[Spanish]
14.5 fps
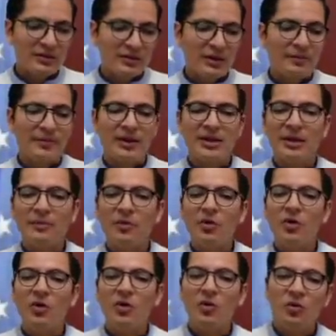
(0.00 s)
También
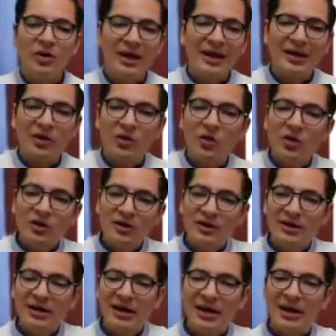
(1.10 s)
llamó un error
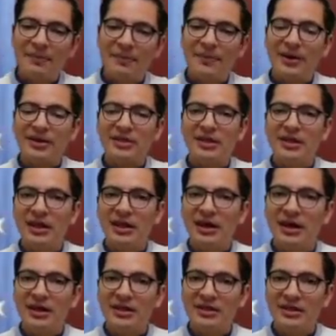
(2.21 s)
la
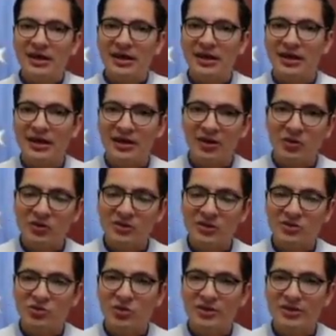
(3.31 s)
partida de
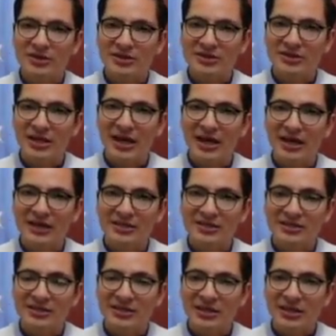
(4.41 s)
cosas no
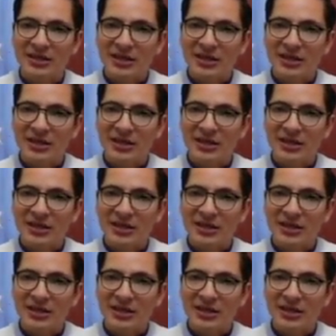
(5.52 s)
esenciales